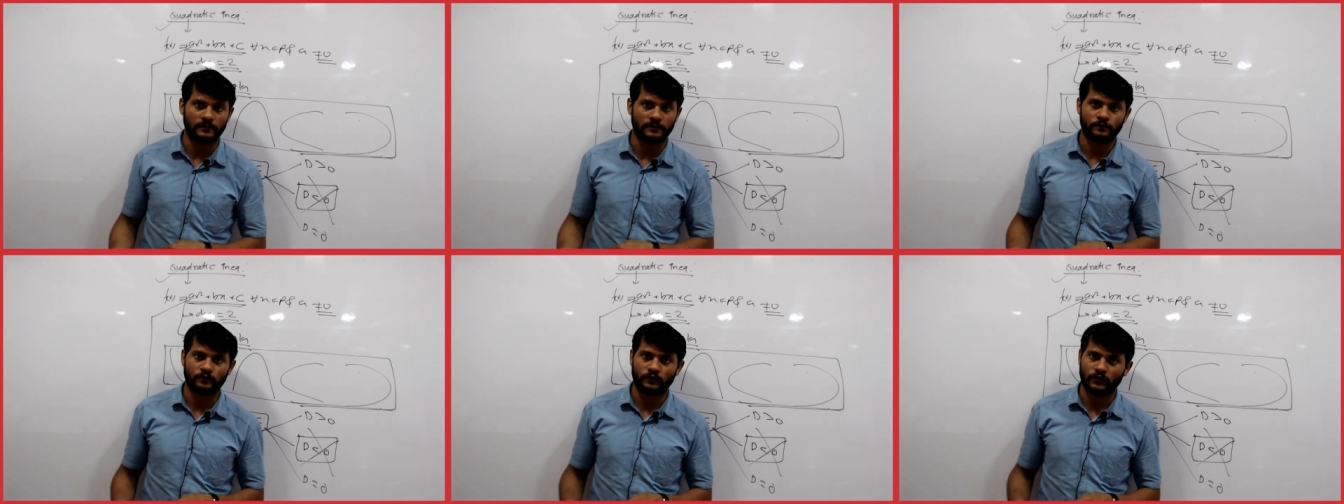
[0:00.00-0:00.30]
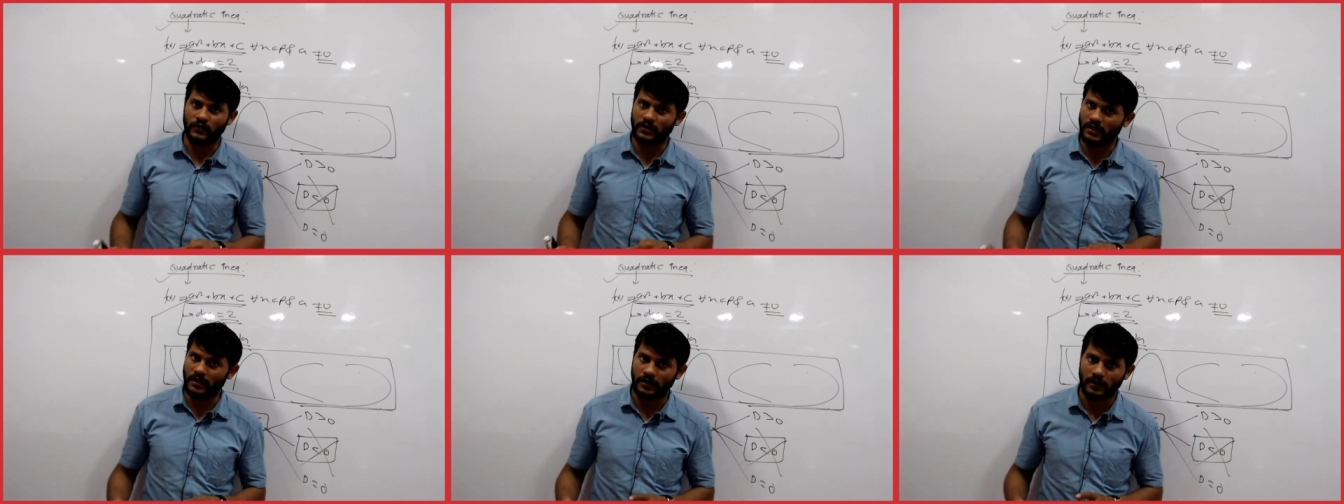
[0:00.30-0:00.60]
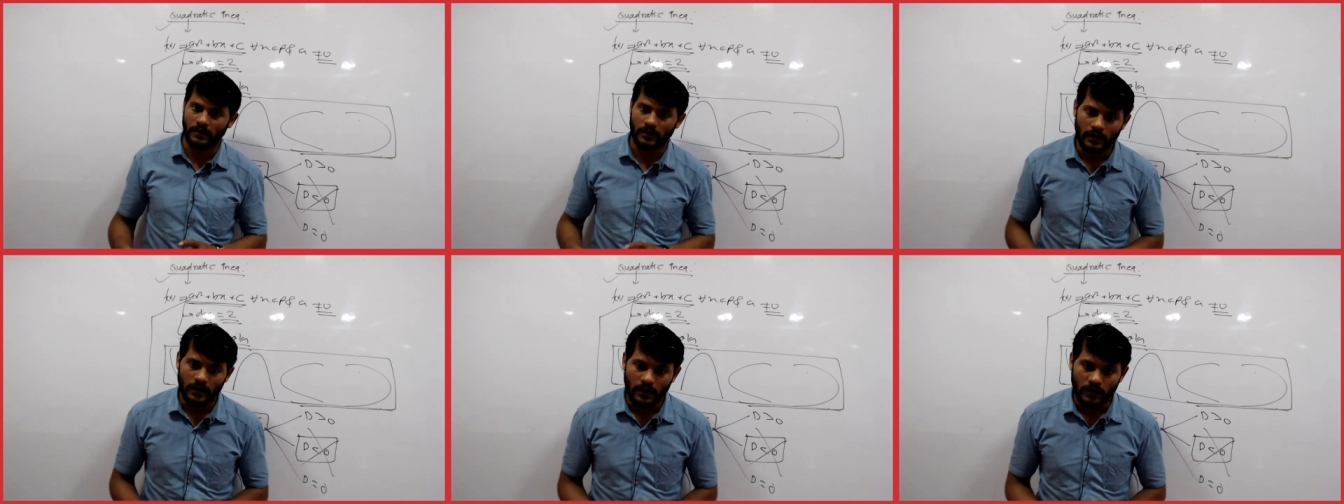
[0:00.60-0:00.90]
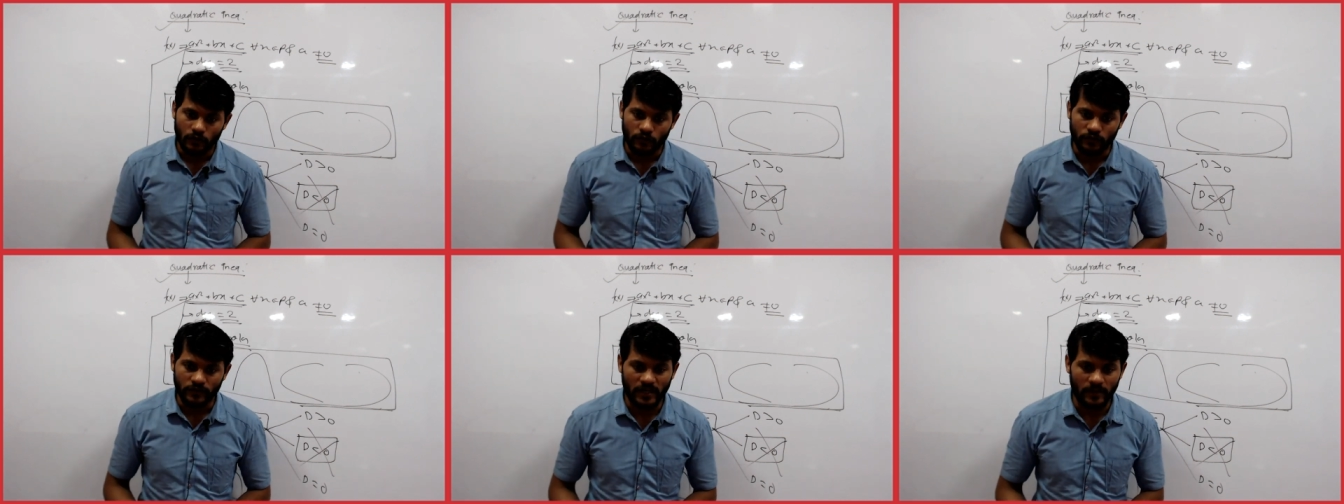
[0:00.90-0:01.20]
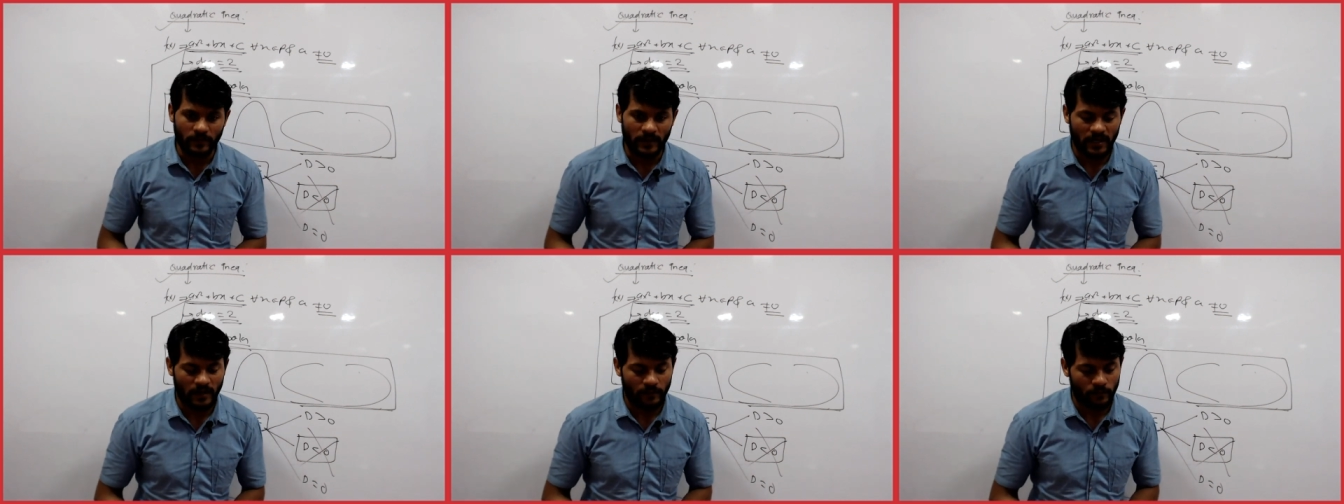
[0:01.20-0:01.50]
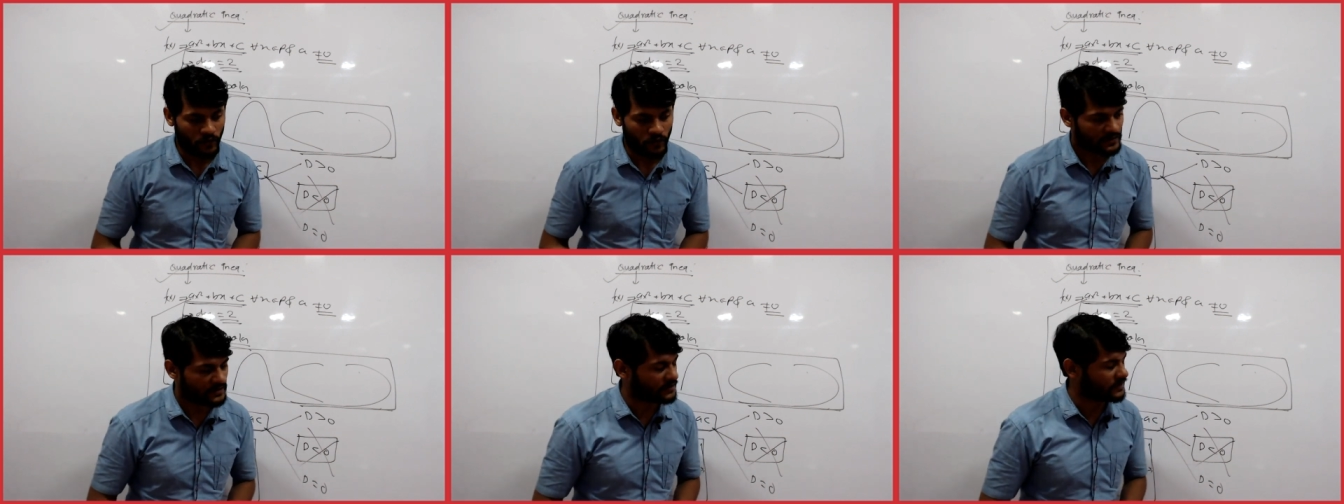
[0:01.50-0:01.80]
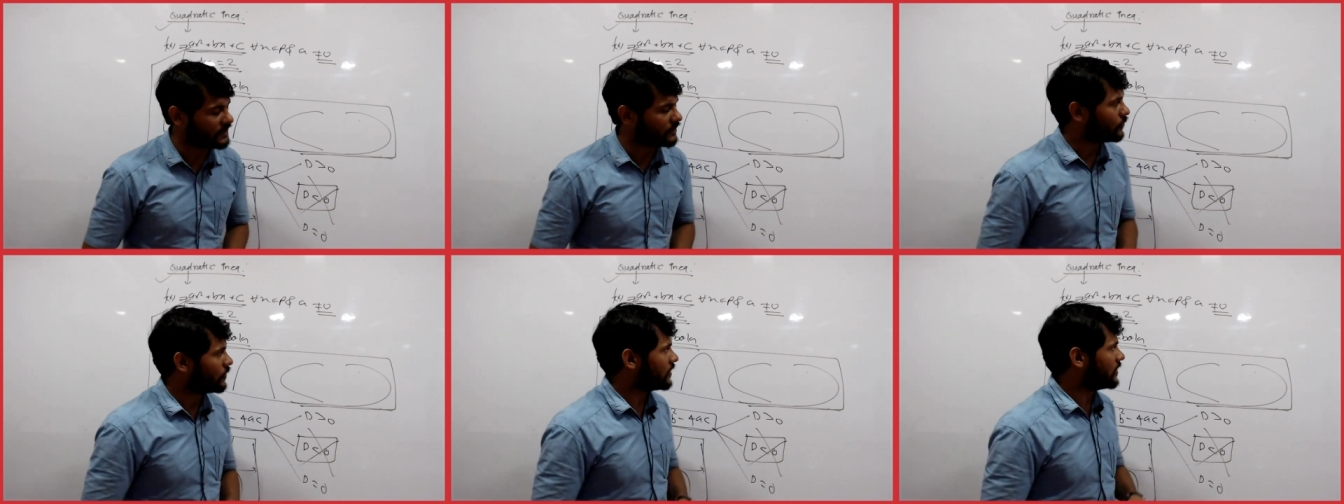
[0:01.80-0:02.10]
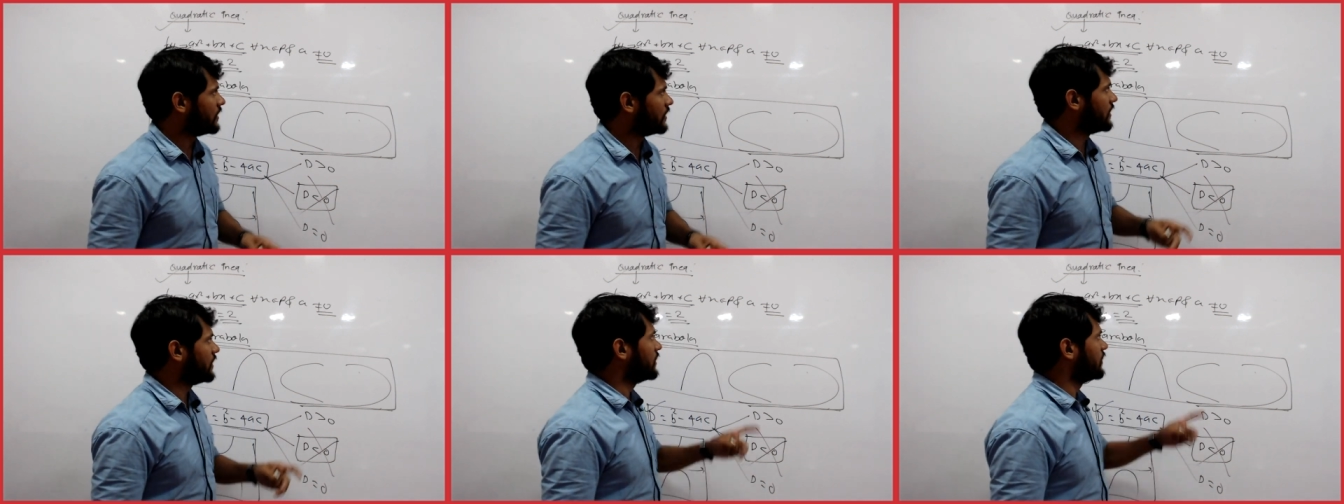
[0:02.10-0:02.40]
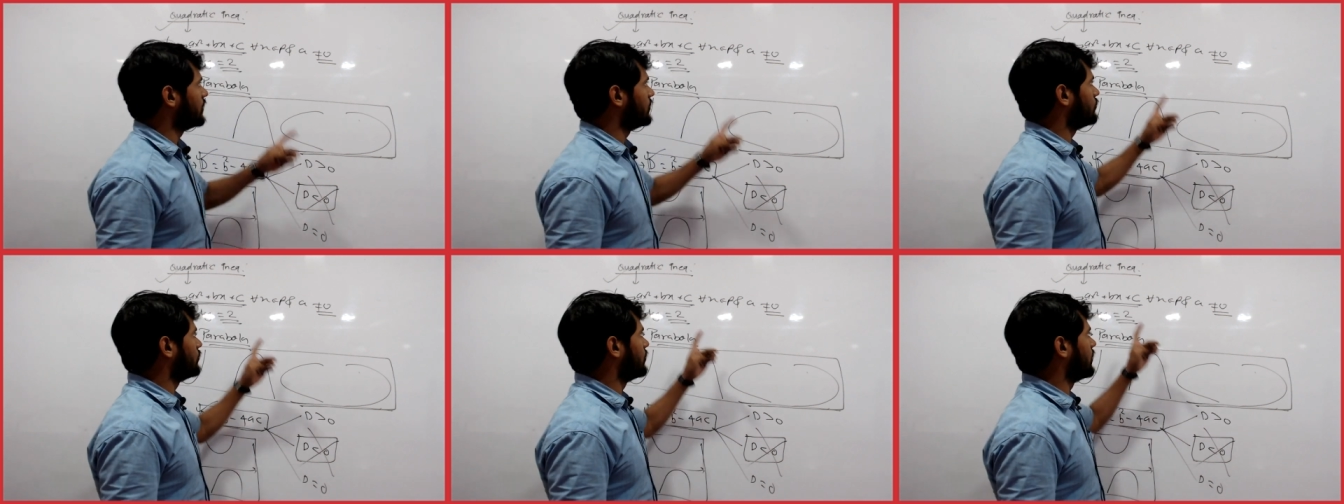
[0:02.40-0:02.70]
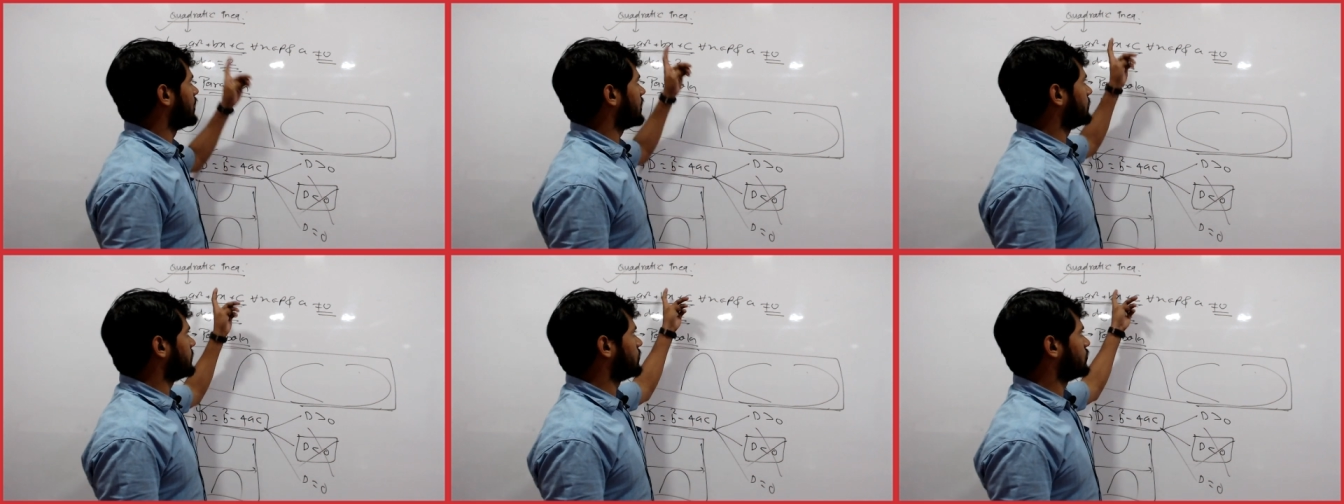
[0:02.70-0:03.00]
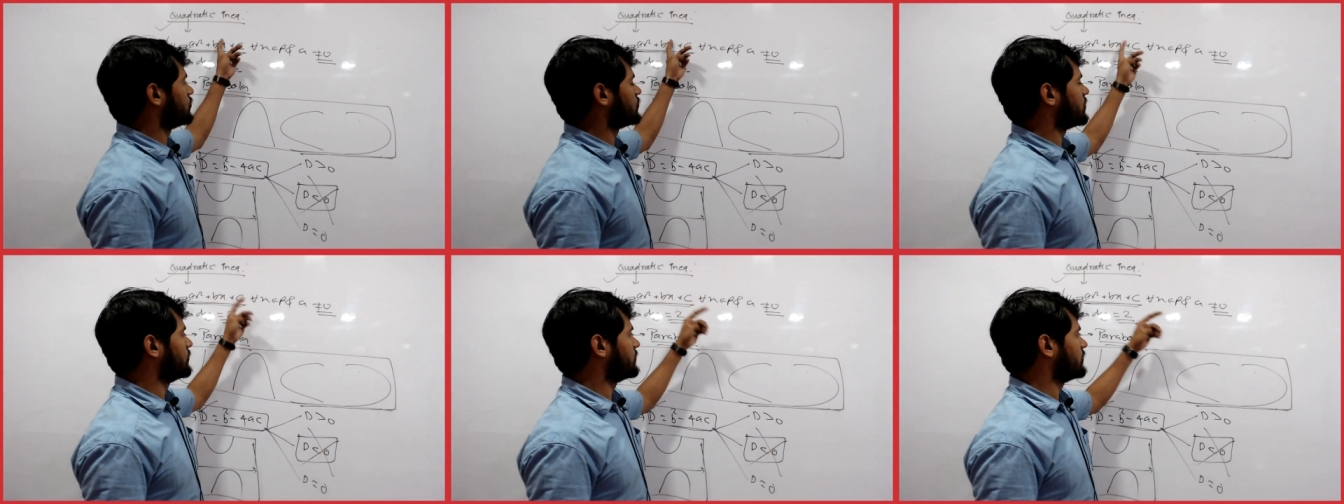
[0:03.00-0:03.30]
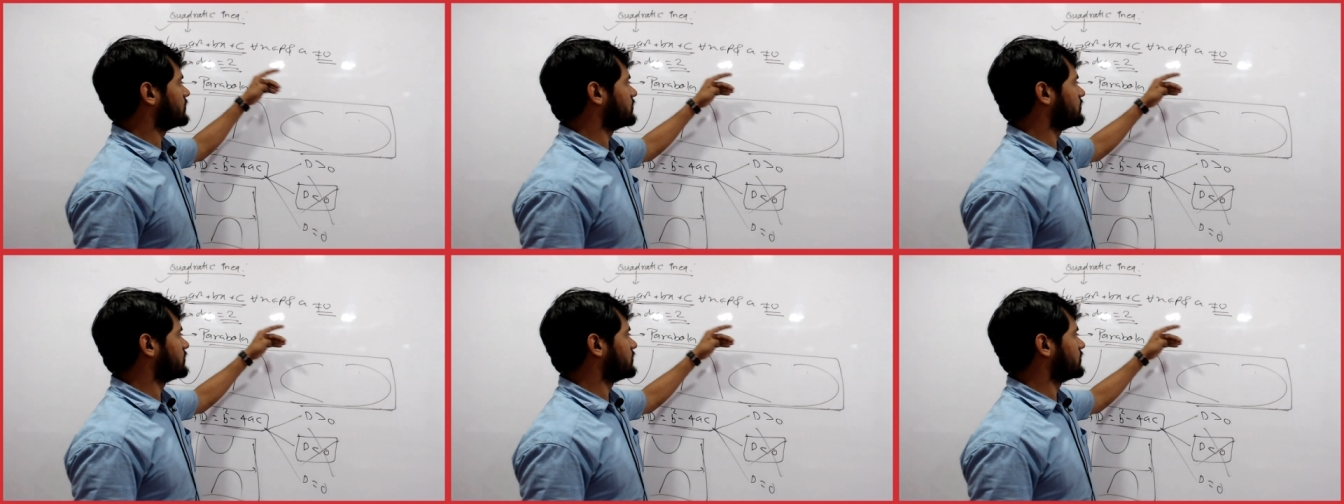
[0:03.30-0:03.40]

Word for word: ठीक है तो ये हमारा प्रोसेस है क्वाड्रेटिक इनइक्वालिटी में जो समझ,